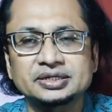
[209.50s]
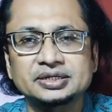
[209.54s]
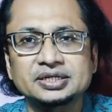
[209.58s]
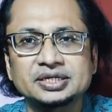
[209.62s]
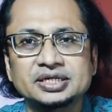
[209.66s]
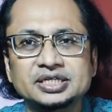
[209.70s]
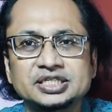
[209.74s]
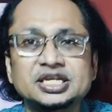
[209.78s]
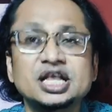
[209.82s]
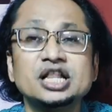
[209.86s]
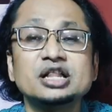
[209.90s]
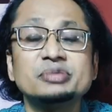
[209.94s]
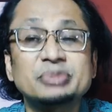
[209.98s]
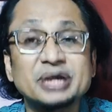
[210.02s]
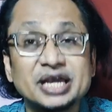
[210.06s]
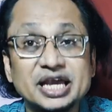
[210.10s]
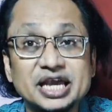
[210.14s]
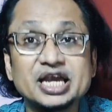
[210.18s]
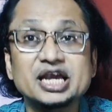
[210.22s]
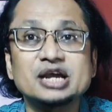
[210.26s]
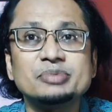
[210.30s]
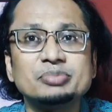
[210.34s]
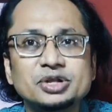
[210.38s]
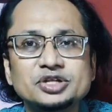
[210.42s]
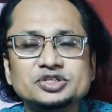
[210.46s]
শি উইল বি
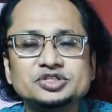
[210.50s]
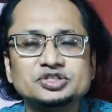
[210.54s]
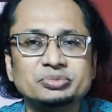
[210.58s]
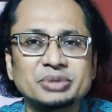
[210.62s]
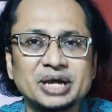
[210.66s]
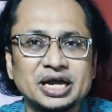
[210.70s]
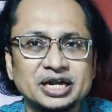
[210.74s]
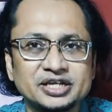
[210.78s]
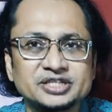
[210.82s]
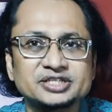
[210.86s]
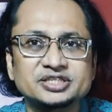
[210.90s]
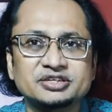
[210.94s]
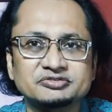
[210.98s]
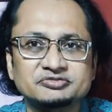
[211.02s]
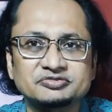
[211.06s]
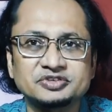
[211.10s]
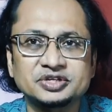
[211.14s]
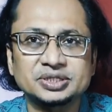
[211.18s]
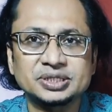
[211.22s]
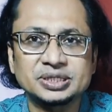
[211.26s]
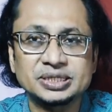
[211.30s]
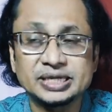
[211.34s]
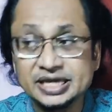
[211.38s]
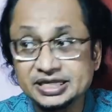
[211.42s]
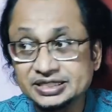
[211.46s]
এবল টু ম্যানেজ
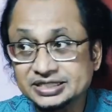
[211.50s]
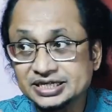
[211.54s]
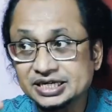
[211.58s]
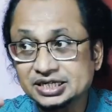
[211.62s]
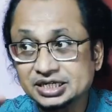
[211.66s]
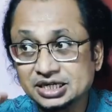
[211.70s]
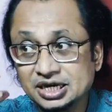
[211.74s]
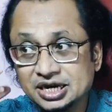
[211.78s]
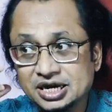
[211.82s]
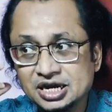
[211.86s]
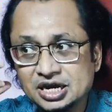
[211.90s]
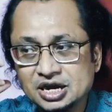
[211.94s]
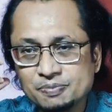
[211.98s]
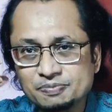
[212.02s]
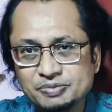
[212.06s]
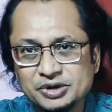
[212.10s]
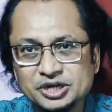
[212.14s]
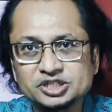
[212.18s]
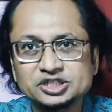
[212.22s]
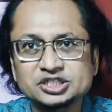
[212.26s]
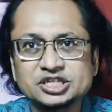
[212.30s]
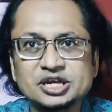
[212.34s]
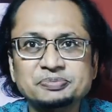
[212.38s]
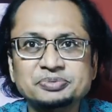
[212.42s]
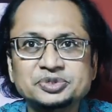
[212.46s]
এভরিথিং এই যে একটা
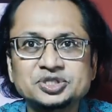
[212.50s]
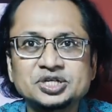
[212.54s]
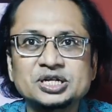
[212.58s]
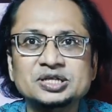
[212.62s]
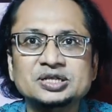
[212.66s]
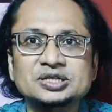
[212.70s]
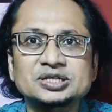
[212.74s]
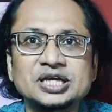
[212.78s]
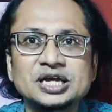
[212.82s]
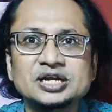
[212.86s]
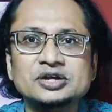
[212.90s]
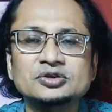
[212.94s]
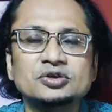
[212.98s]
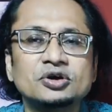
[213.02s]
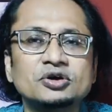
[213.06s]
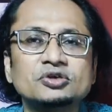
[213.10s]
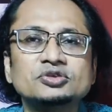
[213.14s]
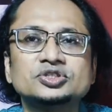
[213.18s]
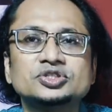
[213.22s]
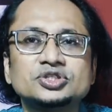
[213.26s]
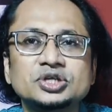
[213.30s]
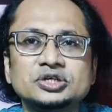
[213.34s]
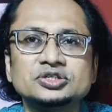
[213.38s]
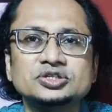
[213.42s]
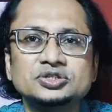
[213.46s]
পারসেপশন তার
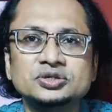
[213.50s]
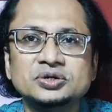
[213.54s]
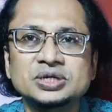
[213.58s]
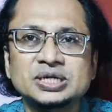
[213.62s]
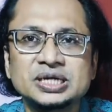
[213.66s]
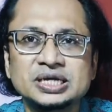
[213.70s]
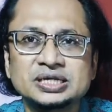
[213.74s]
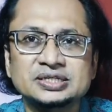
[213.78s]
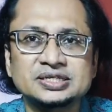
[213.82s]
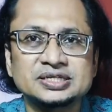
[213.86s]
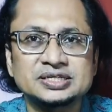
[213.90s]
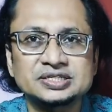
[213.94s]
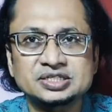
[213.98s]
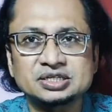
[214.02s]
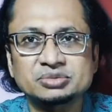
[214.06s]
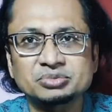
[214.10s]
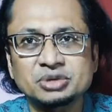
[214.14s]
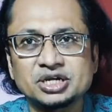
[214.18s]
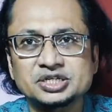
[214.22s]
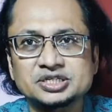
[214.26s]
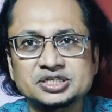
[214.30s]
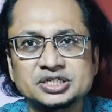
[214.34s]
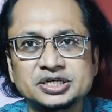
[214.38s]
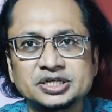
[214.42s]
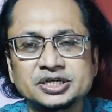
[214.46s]
লোকজন ছড়িয়ে দিয়েছে
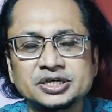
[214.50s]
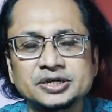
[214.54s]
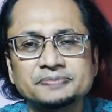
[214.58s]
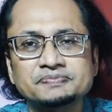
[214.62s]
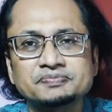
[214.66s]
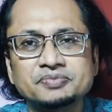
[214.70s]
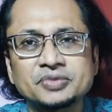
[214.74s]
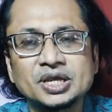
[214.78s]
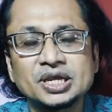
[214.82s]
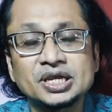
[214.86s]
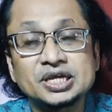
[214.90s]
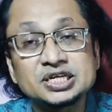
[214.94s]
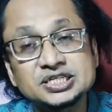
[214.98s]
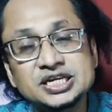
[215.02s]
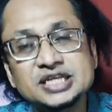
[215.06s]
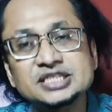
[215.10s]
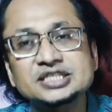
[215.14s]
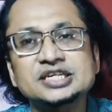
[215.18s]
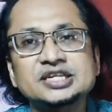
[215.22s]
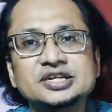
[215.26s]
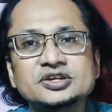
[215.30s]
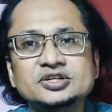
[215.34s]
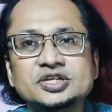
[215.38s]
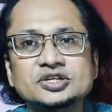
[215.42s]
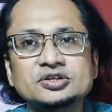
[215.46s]
মাঠে
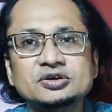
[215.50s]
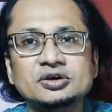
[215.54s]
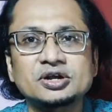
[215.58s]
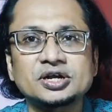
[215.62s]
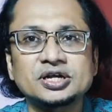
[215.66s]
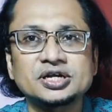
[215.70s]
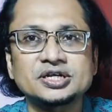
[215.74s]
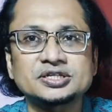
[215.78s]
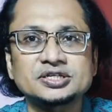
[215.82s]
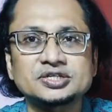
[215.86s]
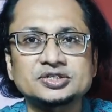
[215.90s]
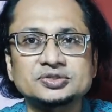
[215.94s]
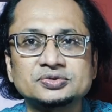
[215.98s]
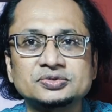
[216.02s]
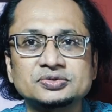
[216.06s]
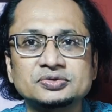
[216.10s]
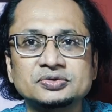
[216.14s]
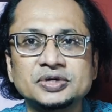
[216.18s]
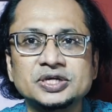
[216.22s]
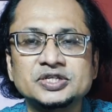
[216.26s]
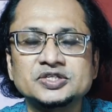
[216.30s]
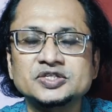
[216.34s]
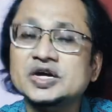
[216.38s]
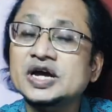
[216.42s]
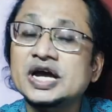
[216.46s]
সেদিনই এটা ধরা খেতে শুরু
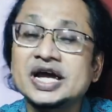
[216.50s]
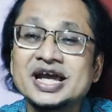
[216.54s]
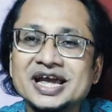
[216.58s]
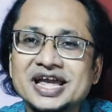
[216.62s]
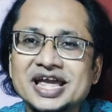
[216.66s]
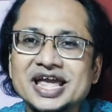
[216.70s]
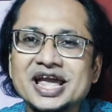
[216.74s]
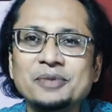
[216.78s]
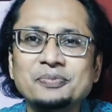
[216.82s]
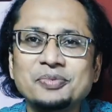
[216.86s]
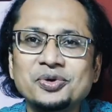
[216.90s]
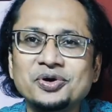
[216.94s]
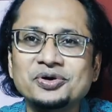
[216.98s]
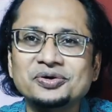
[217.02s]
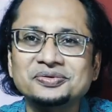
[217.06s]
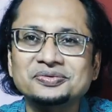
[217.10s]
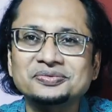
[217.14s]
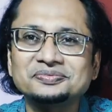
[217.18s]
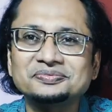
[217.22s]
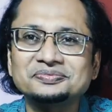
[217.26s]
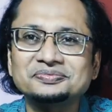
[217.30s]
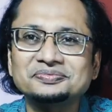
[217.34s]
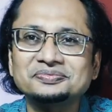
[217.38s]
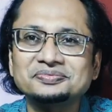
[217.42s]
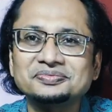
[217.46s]
হয়েছে এবং
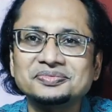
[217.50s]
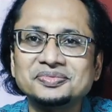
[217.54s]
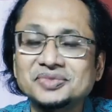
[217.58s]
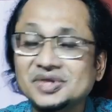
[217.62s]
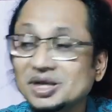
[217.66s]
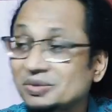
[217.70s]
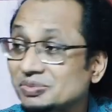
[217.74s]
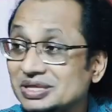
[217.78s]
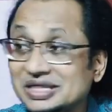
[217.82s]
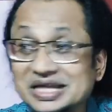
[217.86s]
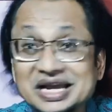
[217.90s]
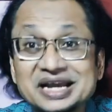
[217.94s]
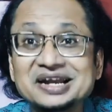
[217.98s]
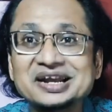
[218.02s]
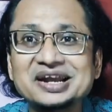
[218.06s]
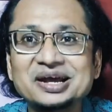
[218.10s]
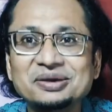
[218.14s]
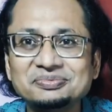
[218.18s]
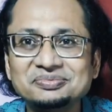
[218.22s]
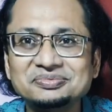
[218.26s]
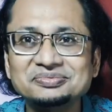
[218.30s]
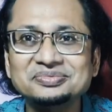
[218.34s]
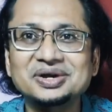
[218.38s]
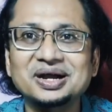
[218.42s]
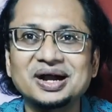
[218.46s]
আমরা দেখলাম
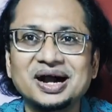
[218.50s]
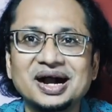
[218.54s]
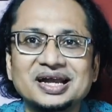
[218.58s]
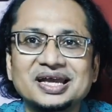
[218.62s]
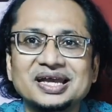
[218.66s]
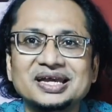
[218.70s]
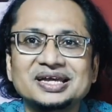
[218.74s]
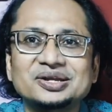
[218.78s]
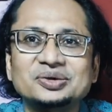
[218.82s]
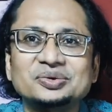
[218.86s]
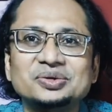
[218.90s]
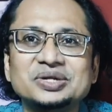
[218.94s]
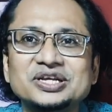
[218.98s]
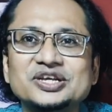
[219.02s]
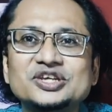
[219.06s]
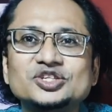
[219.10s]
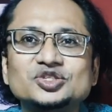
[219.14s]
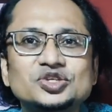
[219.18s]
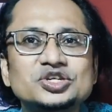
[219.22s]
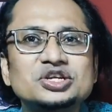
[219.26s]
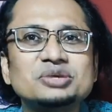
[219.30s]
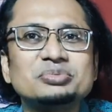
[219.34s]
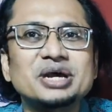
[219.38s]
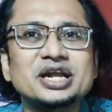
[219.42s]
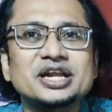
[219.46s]
আখেরে উনি
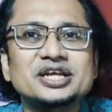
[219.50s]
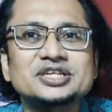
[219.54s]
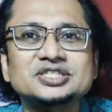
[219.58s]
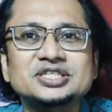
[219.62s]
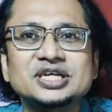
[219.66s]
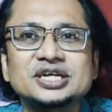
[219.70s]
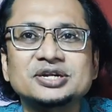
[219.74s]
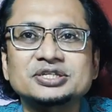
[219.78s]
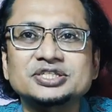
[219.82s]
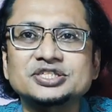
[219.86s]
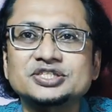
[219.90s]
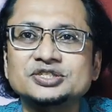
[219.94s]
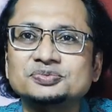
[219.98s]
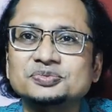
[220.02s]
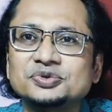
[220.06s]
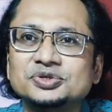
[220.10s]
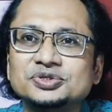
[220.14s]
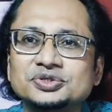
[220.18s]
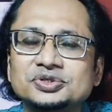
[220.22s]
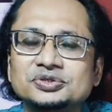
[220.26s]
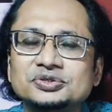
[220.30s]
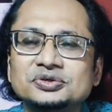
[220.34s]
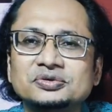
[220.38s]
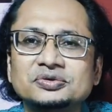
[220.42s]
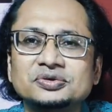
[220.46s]
কিছুই ম্যানেজ আর শেষ
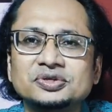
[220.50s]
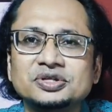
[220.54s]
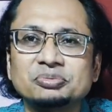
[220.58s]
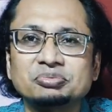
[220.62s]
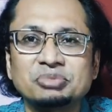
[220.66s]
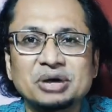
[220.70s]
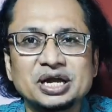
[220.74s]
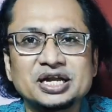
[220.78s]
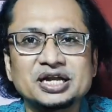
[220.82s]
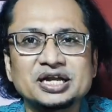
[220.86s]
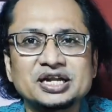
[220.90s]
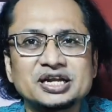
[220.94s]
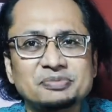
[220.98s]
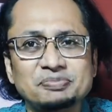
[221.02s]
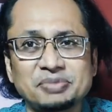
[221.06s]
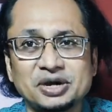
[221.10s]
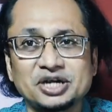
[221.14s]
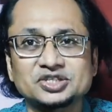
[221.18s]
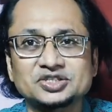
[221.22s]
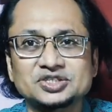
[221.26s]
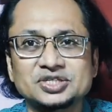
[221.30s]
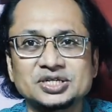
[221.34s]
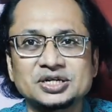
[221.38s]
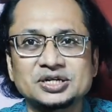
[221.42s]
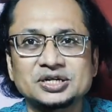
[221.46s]
পর্যন্ত করতে পারেননি
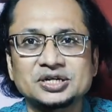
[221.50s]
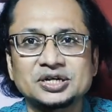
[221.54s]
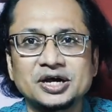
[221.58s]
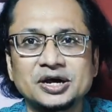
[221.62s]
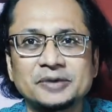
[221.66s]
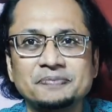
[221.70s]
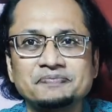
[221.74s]
পারছেন না